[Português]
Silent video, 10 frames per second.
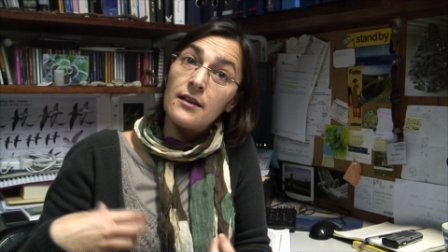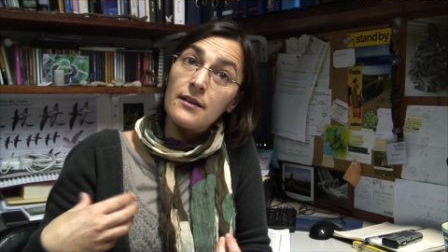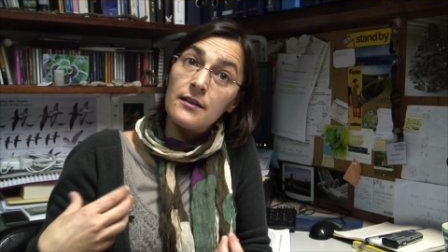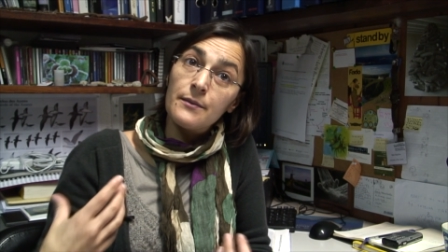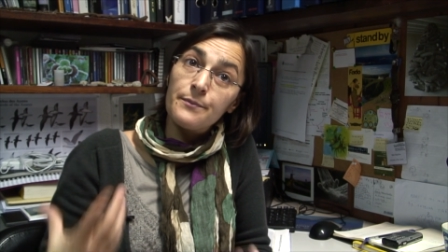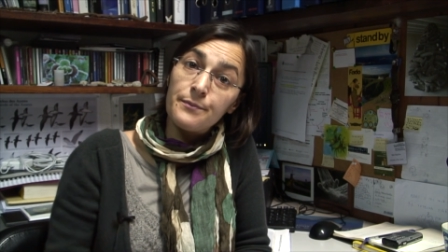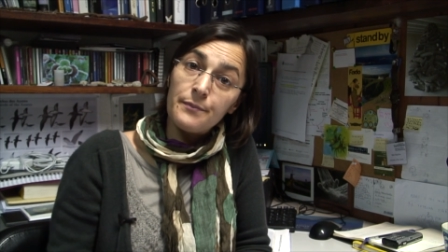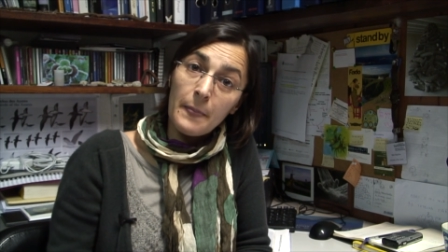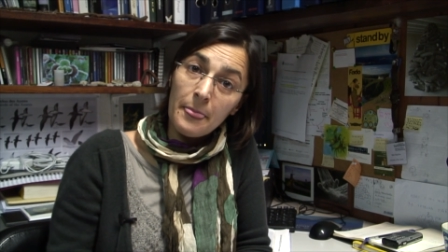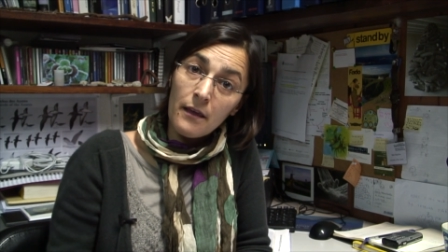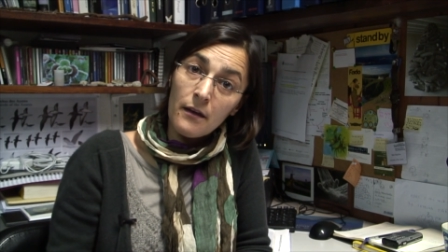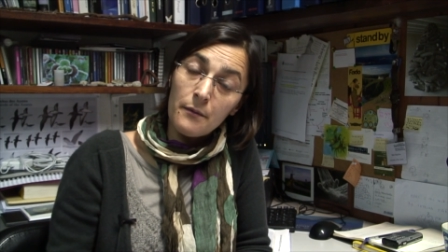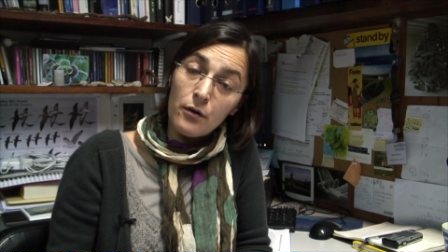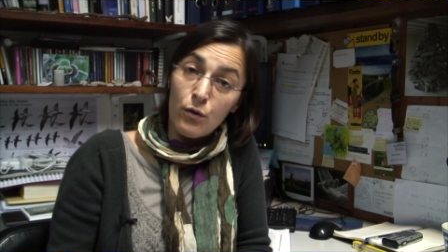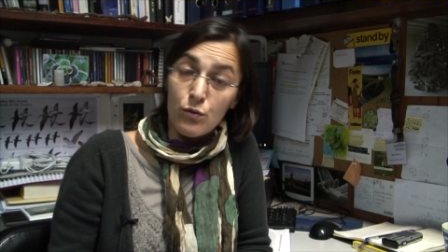Um,
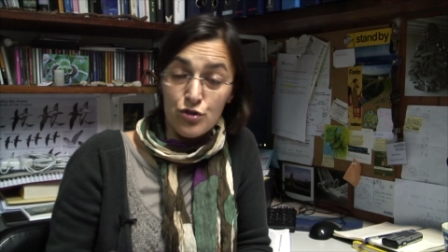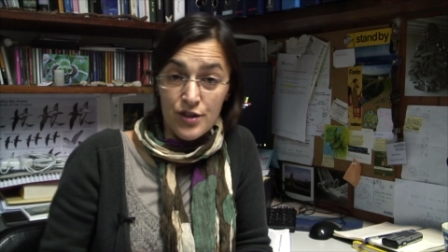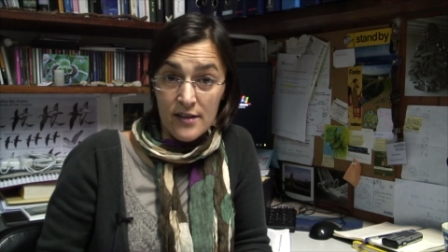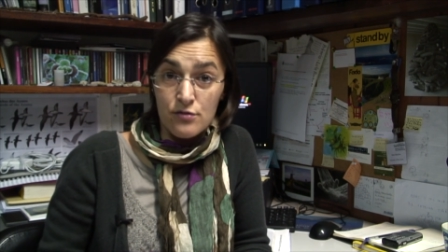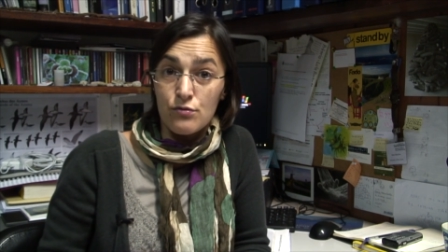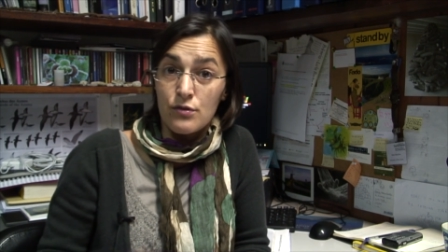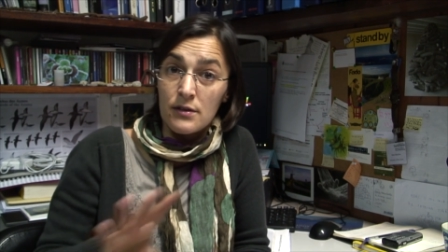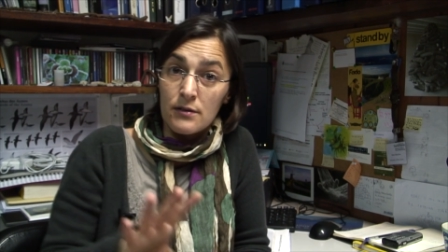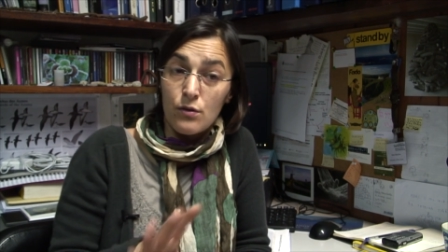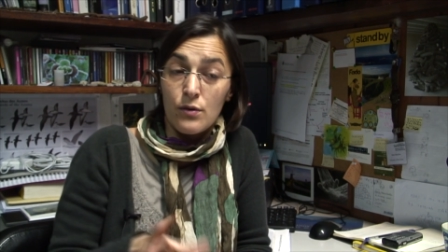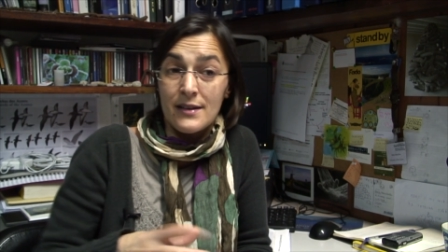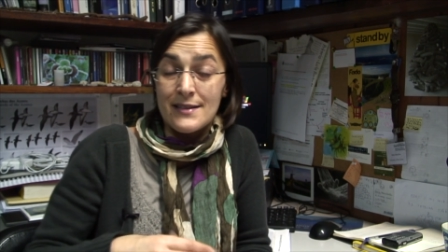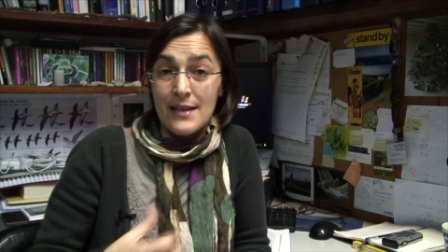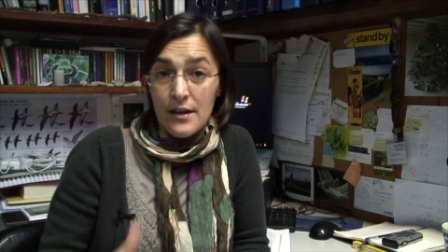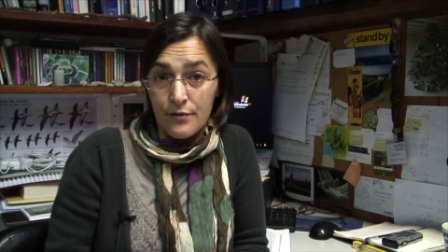com o excesso de, com a
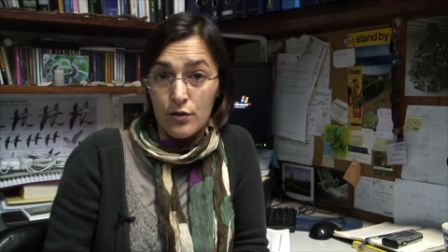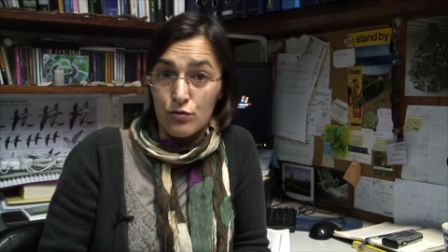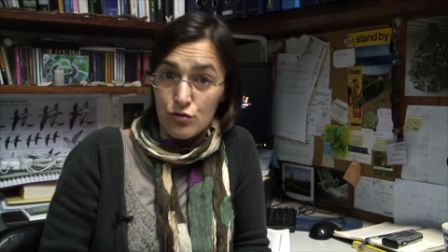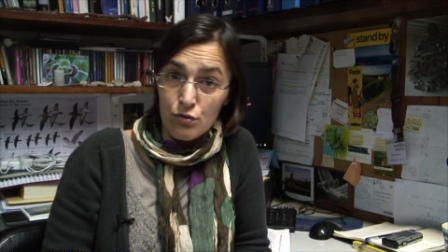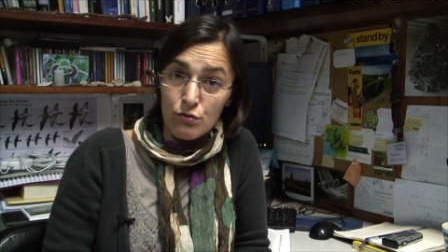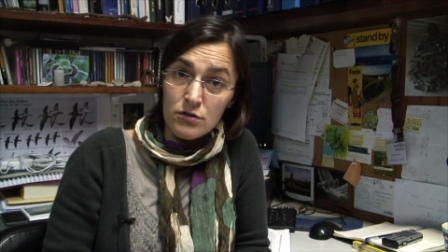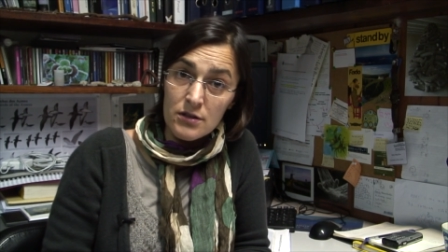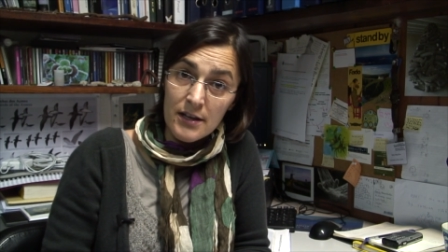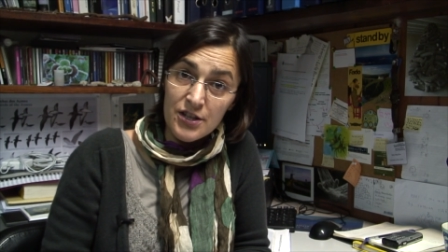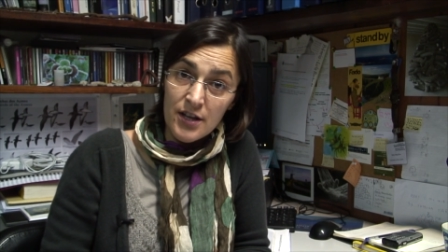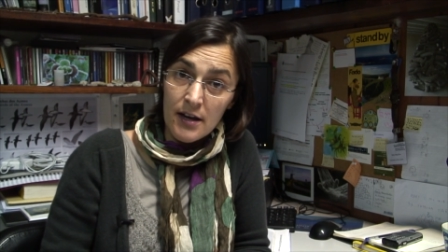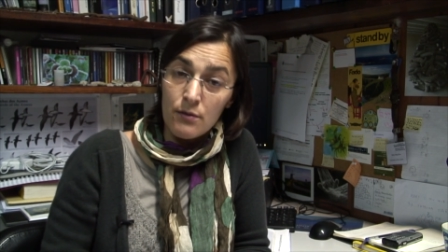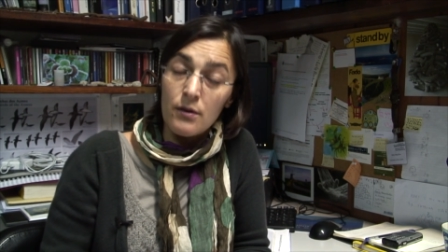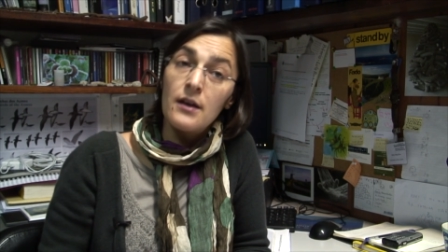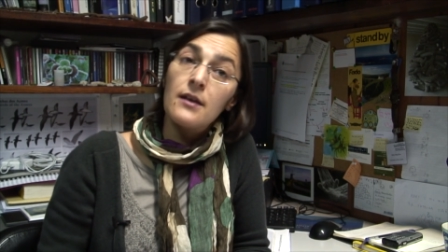reserva que os adultos lhe deixaram,